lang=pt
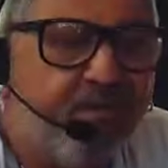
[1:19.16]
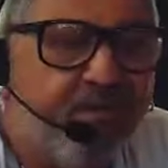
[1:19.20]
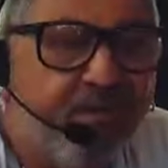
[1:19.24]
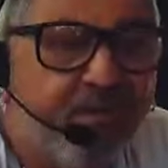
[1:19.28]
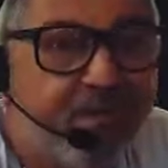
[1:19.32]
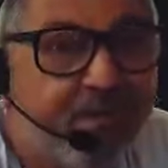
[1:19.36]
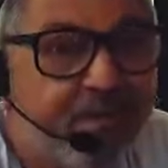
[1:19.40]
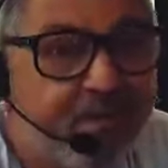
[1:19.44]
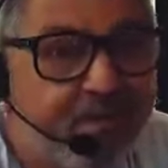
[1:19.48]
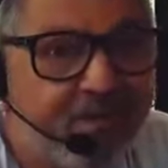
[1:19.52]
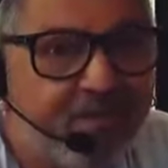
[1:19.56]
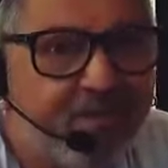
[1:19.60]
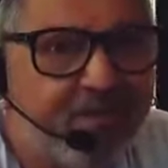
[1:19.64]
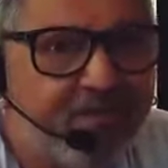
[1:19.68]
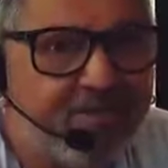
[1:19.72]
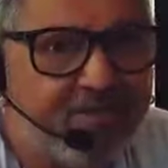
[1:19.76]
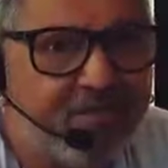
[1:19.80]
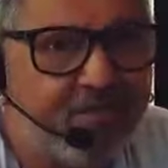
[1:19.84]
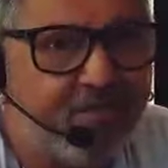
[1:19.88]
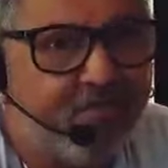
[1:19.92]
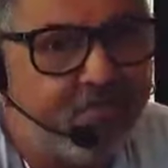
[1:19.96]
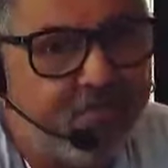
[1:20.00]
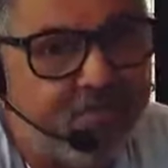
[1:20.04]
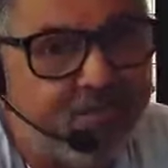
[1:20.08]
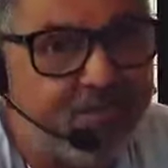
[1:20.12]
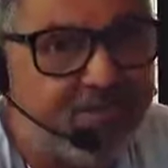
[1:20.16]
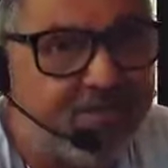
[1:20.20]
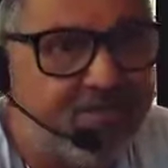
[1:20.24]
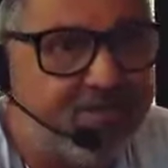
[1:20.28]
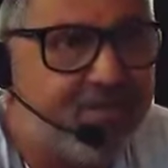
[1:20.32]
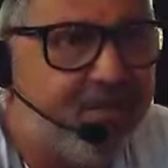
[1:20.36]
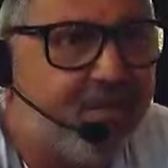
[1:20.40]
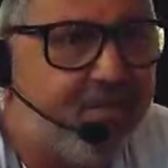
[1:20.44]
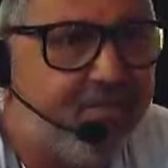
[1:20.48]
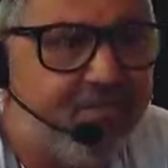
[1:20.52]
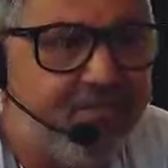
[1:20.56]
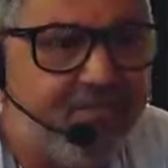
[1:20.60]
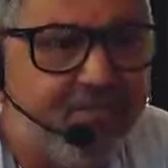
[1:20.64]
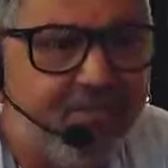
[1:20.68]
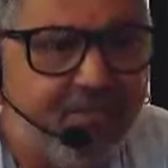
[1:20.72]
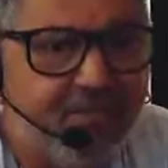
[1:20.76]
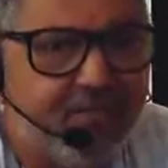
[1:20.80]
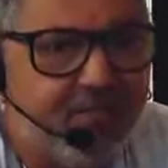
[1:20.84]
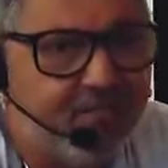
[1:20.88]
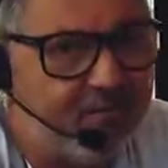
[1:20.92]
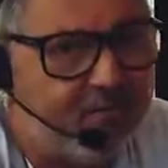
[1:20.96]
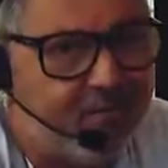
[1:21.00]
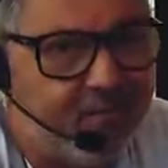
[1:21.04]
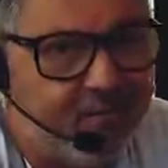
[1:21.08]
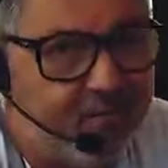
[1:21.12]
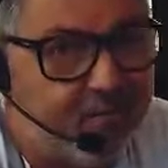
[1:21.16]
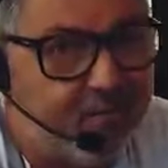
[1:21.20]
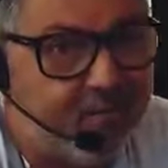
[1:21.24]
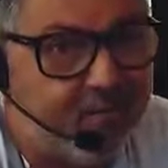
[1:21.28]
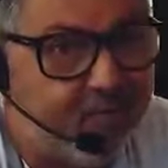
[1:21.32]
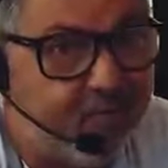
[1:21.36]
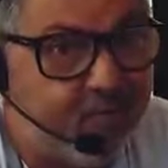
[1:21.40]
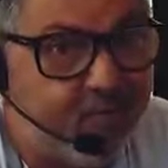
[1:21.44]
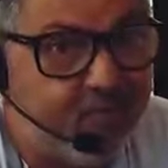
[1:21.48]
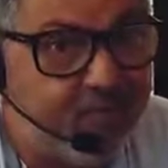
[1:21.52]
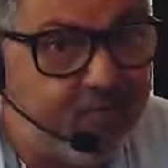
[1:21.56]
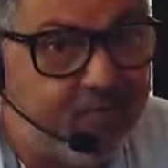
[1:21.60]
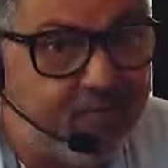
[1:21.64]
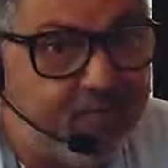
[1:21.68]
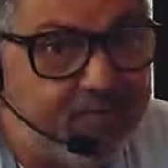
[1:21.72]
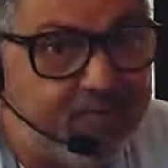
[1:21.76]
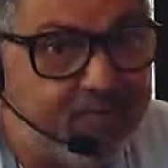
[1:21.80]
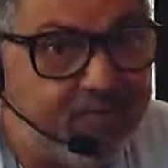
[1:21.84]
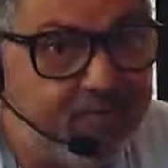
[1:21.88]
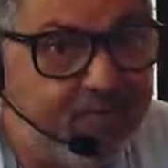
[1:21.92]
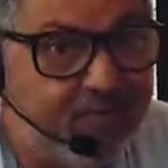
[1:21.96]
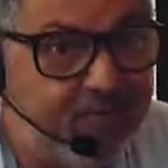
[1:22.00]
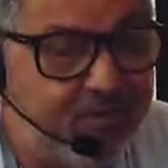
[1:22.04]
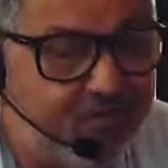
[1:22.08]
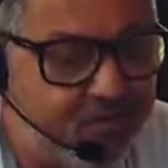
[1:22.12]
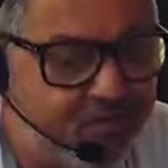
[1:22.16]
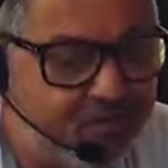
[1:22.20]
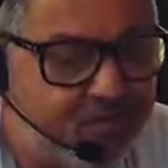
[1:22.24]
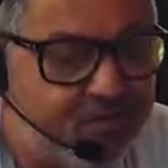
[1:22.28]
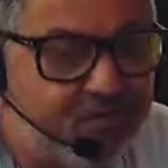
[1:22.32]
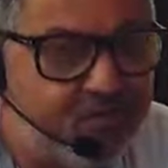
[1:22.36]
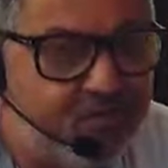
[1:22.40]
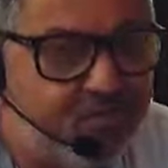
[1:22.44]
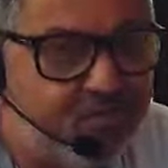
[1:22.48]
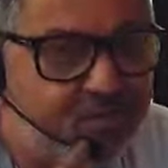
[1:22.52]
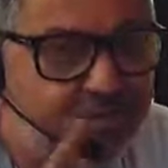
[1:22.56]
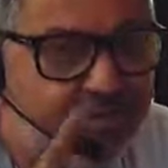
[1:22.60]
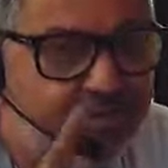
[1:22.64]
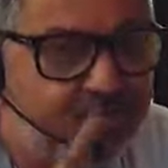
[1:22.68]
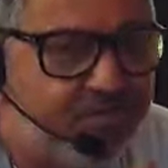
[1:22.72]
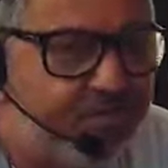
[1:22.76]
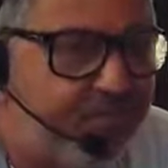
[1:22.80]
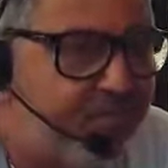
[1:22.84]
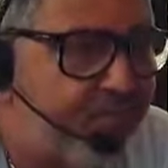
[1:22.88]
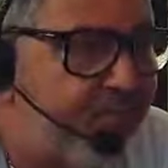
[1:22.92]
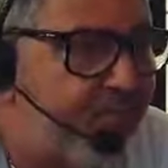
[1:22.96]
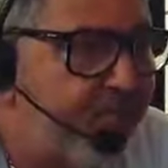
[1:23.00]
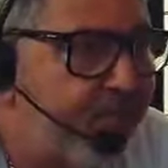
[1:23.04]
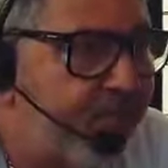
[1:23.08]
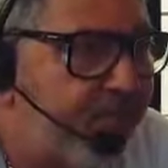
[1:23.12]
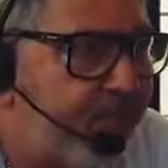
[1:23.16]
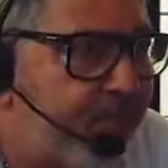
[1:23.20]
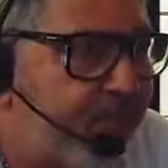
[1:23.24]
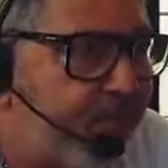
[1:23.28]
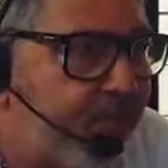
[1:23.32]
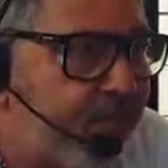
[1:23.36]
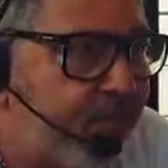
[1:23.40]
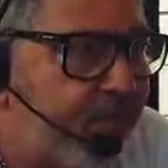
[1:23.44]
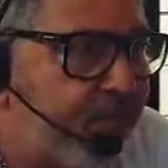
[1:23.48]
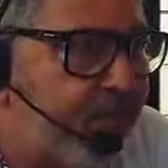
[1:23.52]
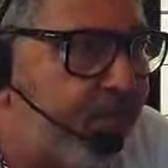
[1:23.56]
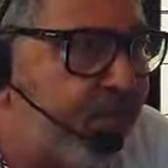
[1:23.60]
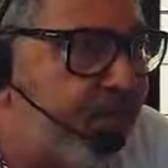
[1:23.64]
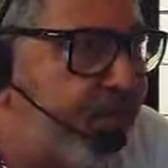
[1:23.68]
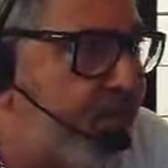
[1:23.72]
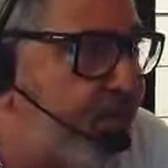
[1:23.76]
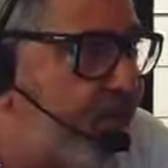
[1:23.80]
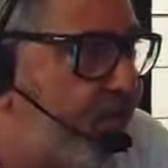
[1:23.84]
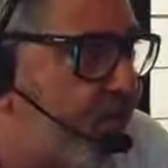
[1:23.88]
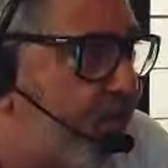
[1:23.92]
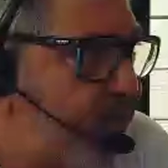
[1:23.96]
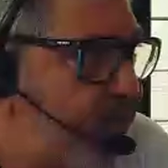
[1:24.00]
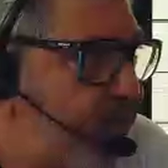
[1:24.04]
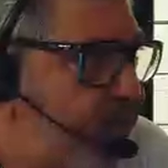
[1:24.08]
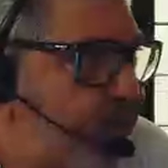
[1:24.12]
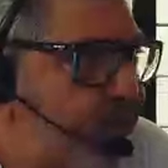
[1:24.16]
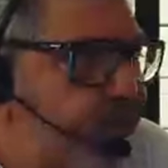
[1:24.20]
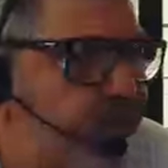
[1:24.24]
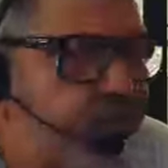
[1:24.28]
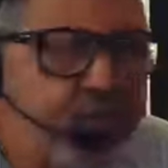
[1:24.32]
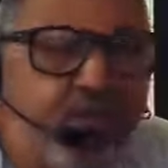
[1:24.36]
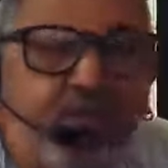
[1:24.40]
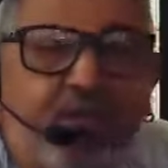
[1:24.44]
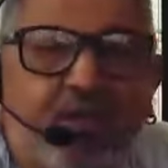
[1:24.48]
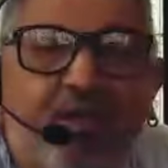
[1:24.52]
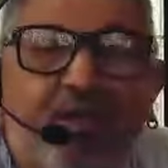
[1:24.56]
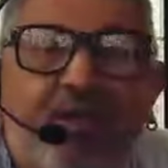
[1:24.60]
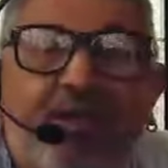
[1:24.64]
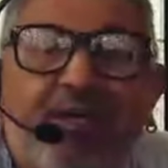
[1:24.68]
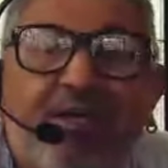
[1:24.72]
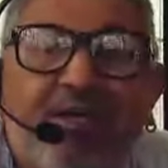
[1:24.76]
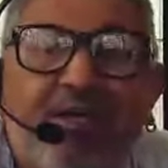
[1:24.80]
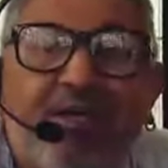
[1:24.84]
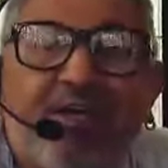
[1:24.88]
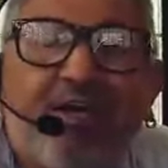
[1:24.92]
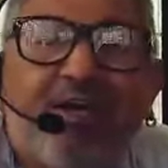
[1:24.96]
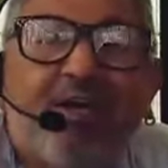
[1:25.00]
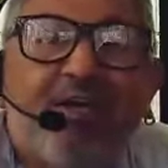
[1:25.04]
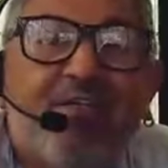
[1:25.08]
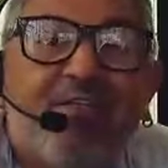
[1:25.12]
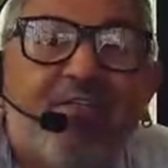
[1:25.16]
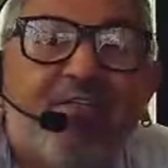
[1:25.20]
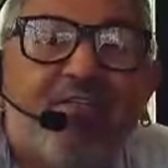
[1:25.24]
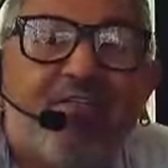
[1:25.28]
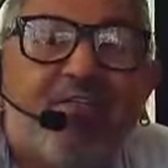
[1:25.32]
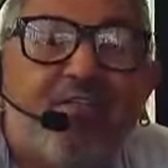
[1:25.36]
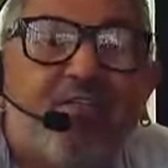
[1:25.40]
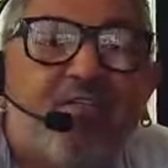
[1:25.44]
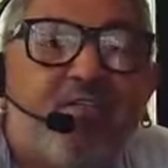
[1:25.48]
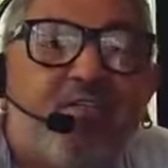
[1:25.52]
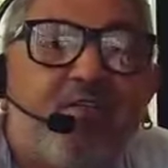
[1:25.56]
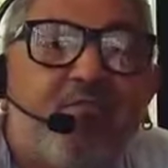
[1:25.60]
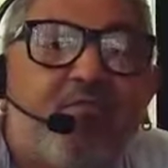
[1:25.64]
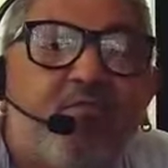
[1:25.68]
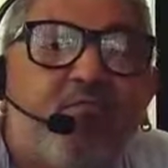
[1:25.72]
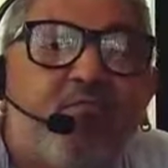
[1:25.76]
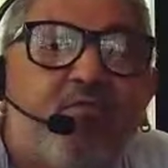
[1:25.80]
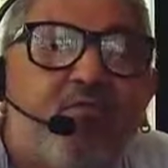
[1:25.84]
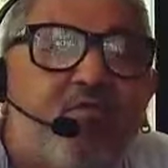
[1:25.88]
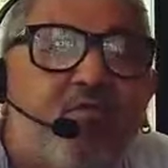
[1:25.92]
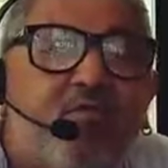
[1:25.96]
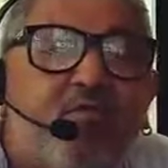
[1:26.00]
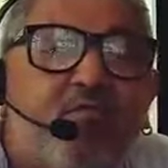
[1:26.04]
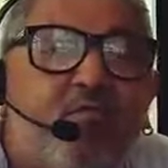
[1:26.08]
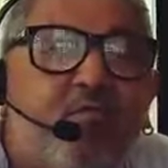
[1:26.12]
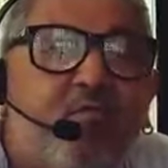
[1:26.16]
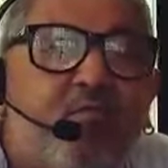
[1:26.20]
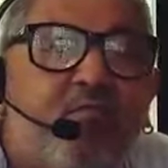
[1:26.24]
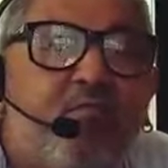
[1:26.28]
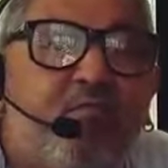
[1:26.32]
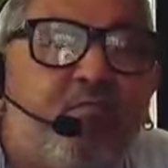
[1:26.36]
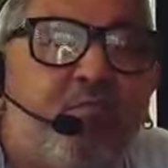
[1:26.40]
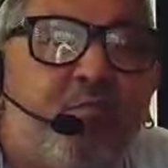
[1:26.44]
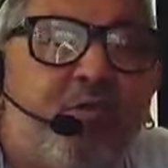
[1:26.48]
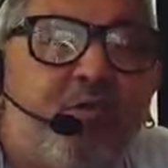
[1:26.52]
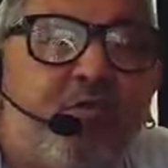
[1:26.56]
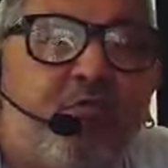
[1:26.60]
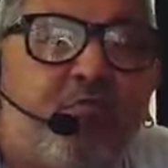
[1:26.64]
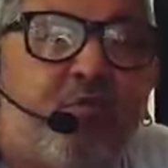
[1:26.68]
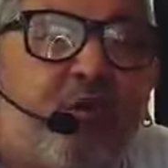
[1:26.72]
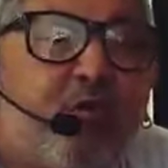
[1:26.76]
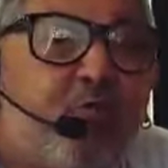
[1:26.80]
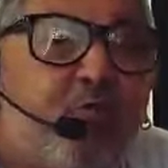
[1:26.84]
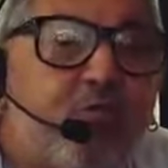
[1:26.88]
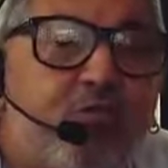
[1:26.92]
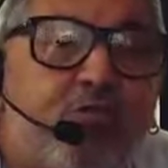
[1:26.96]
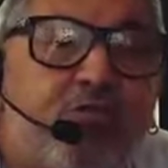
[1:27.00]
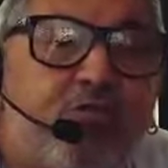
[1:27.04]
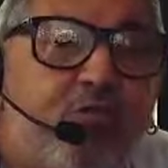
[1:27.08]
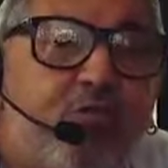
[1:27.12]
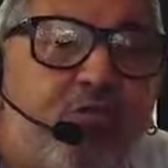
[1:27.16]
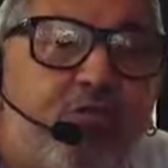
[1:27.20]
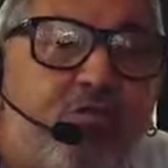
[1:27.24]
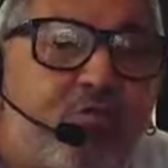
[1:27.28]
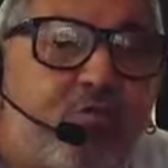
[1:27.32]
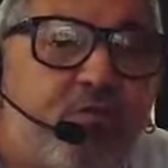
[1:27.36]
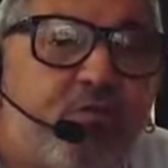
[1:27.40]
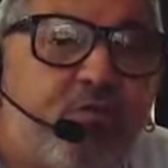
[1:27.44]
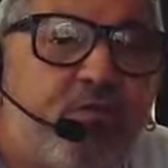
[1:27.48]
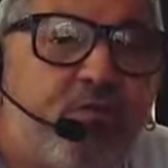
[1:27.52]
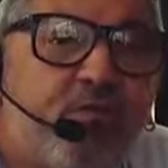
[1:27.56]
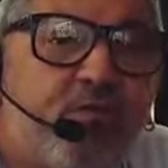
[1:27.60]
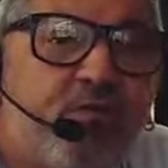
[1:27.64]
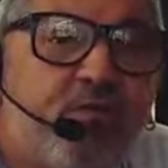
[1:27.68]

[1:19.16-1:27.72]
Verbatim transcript: a reeleição, ninguém sabe, vai depender muito mais dele do que de mim. Eu acho que Aquirais teve um desenvolvimento altíssimo